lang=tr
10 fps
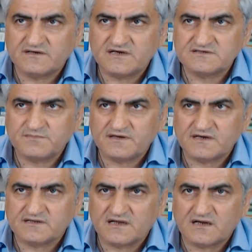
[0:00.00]
resmen
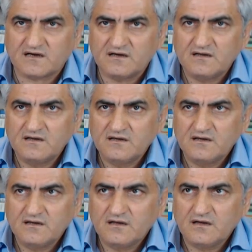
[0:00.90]
yatalak
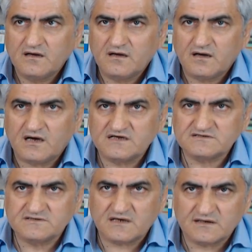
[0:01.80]

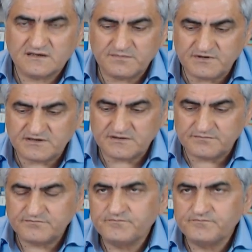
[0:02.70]
hasta gibiydim.